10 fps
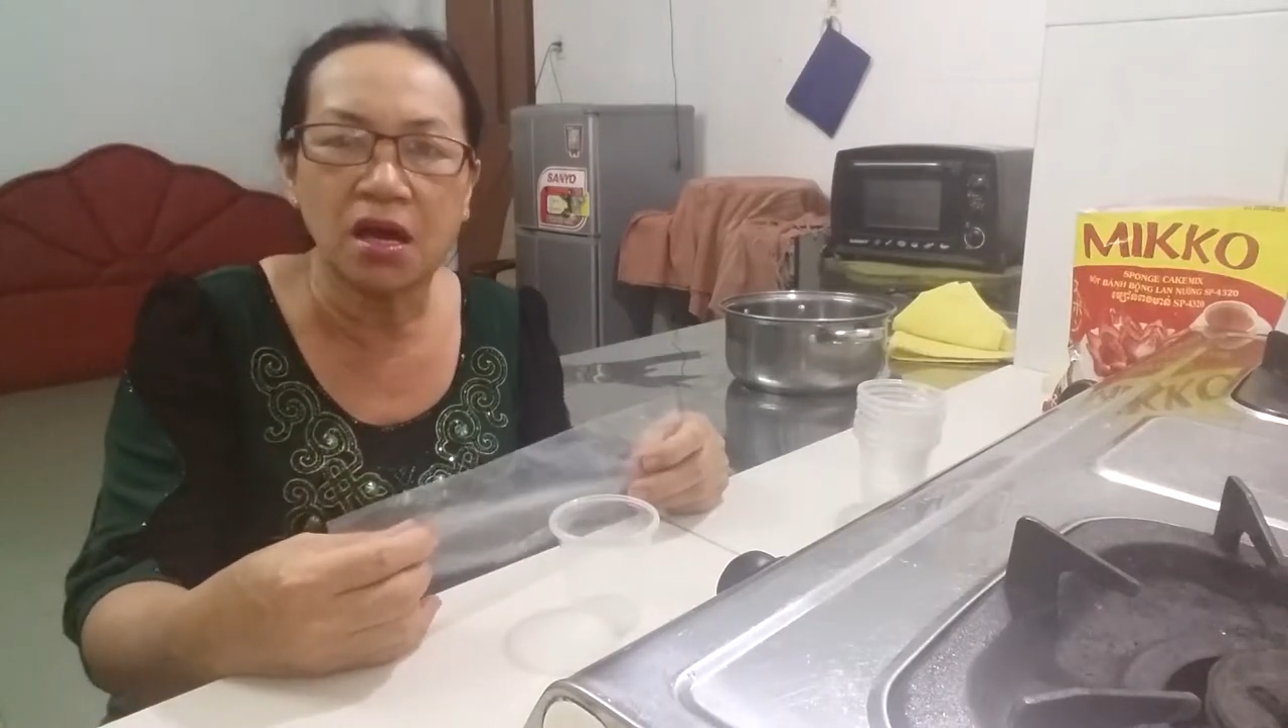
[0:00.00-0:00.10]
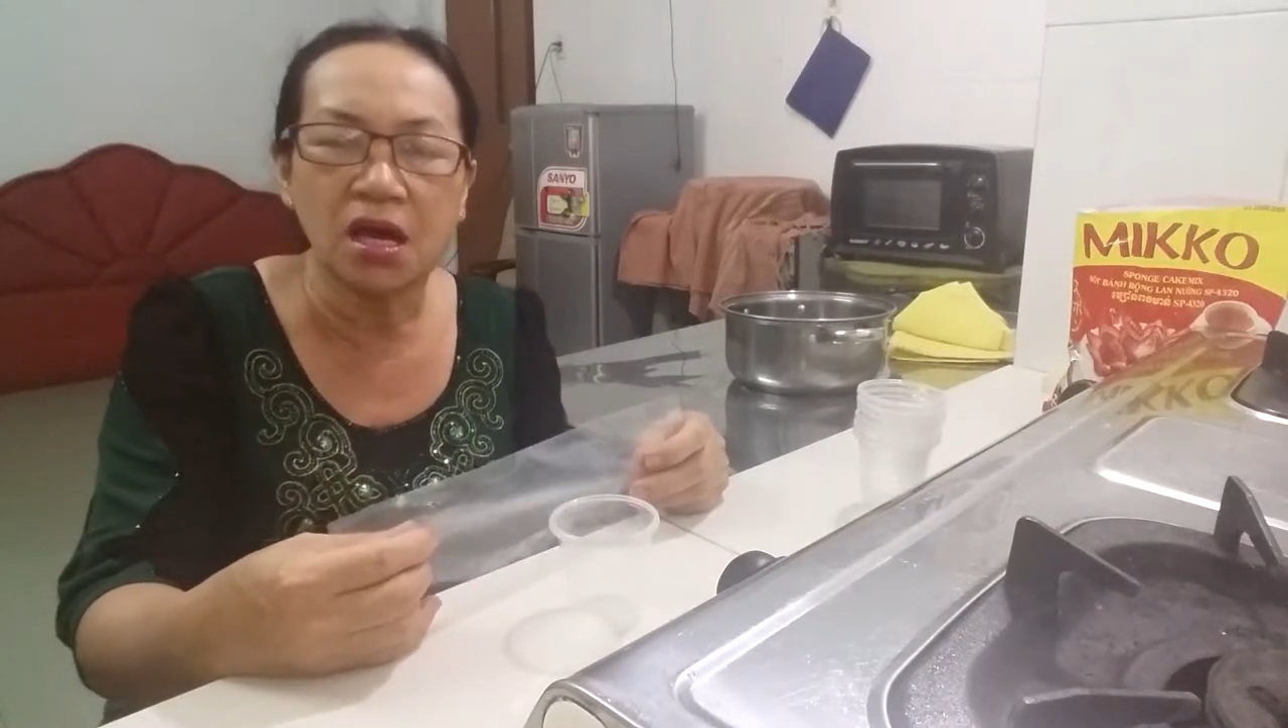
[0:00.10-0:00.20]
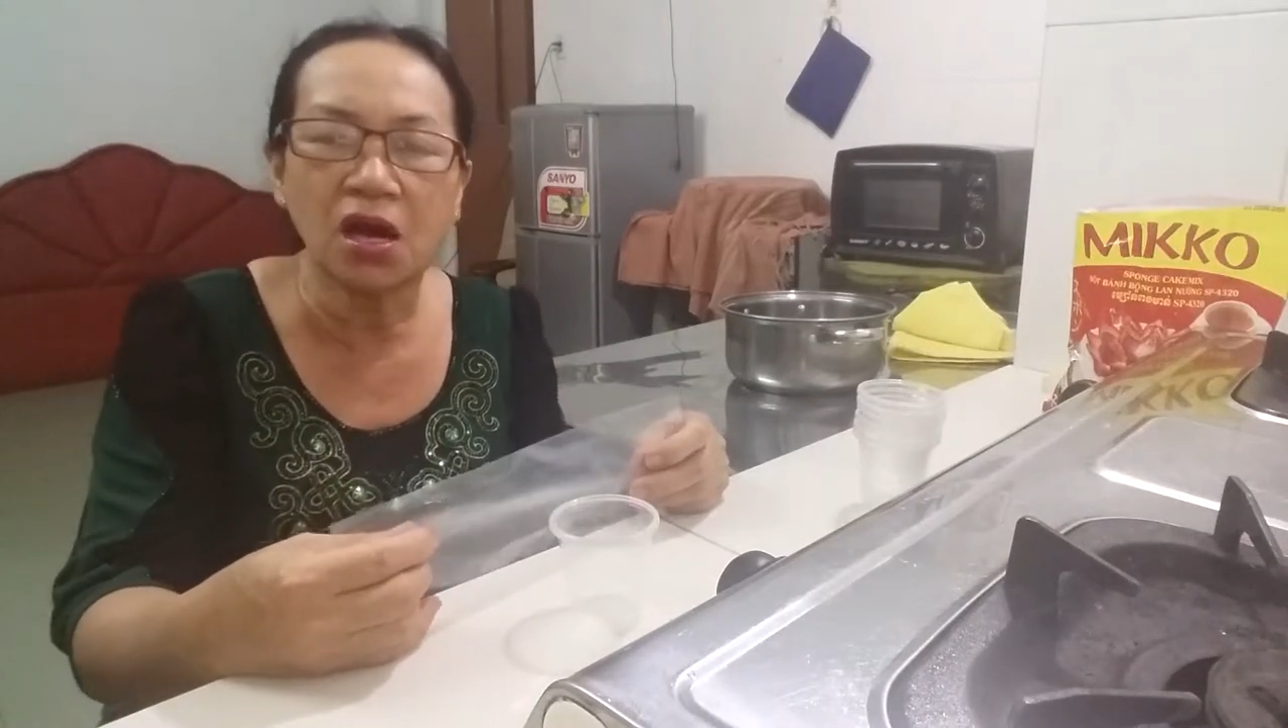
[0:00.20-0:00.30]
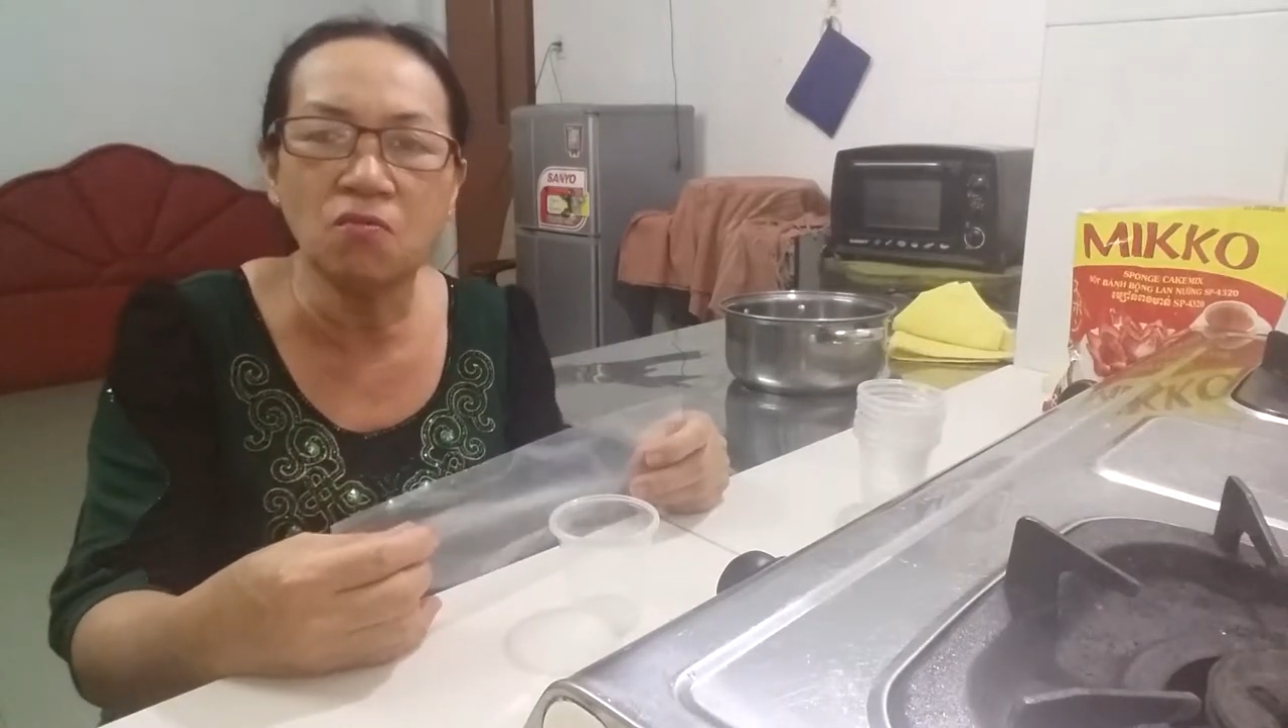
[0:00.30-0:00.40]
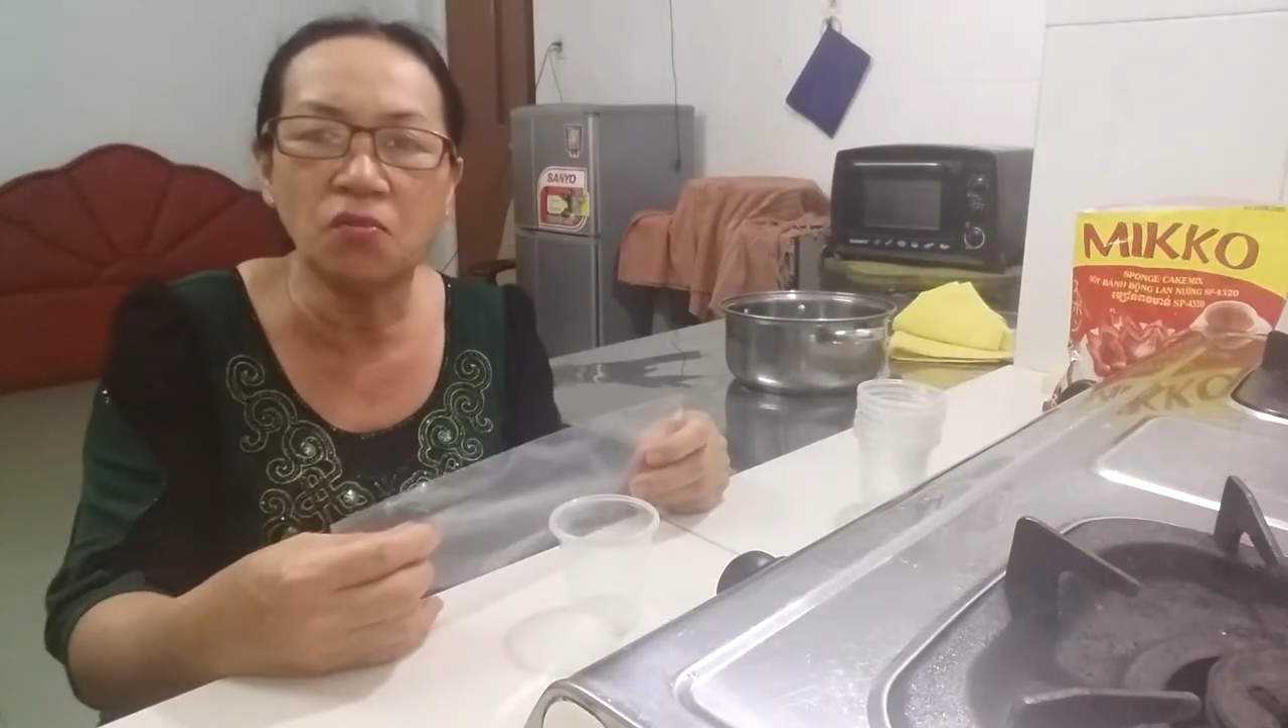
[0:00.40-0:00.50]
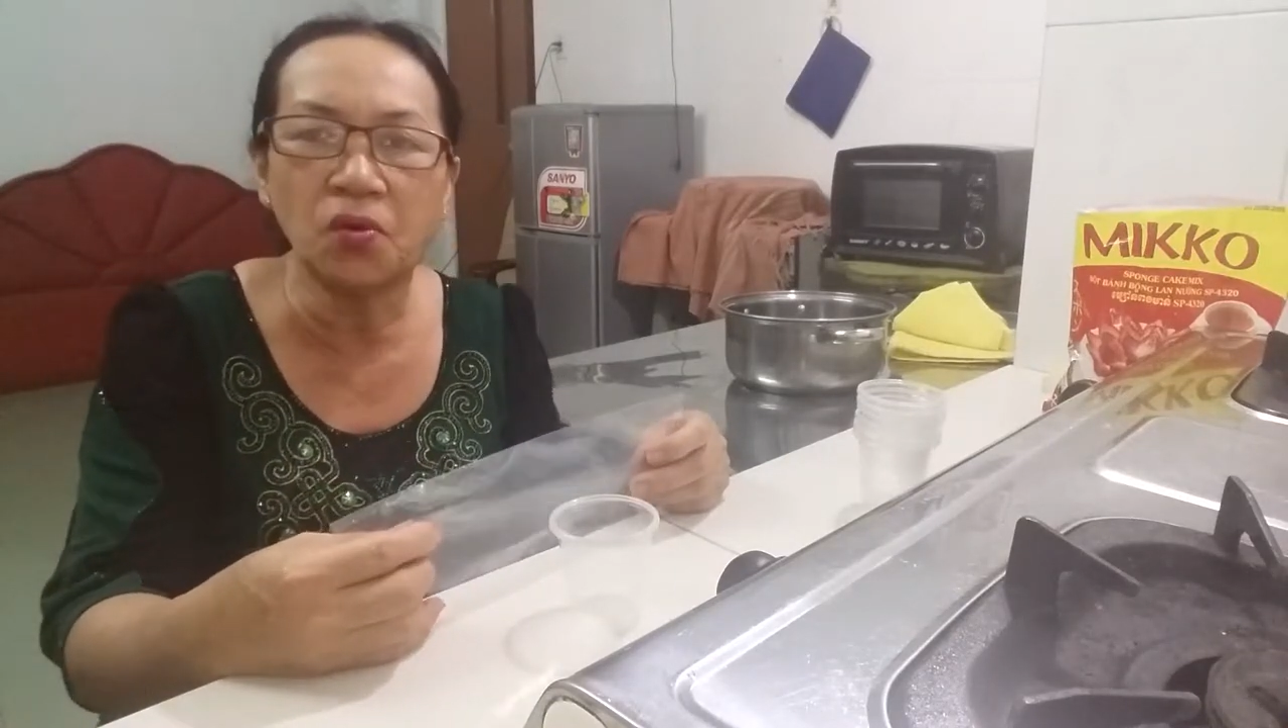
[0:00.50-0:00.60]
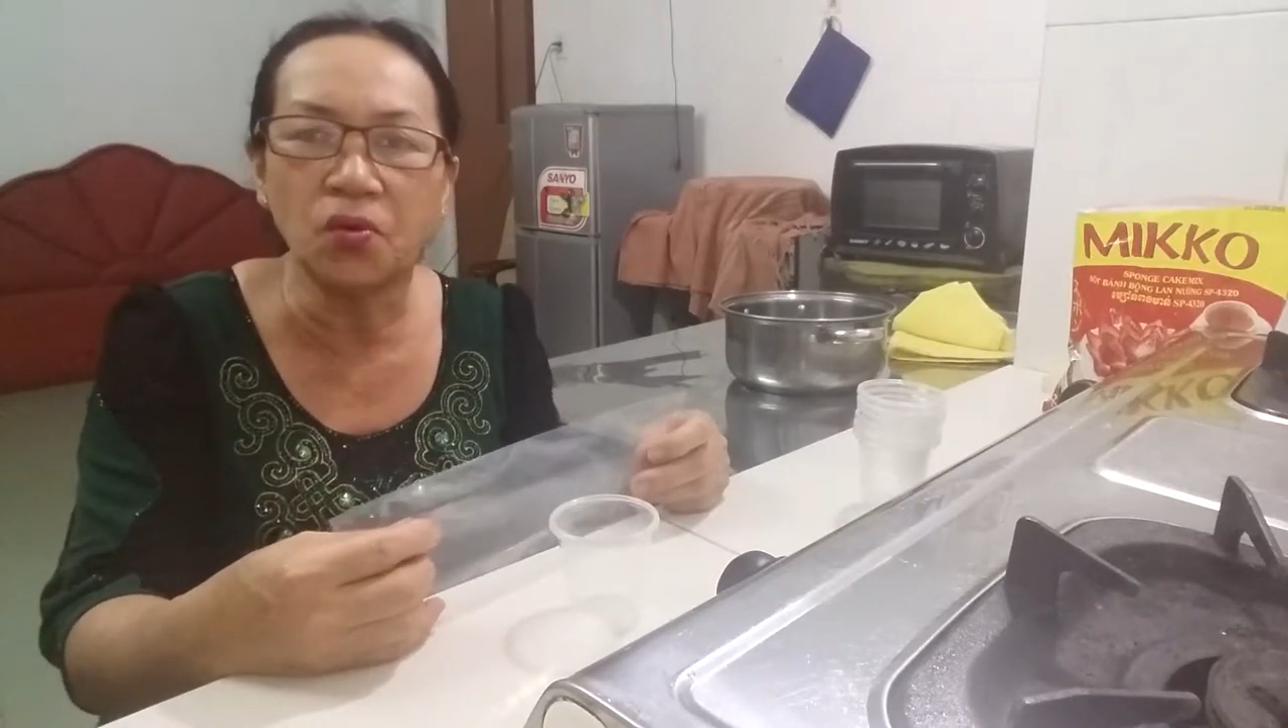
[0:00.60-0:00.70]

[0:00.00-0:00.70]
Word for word: mà không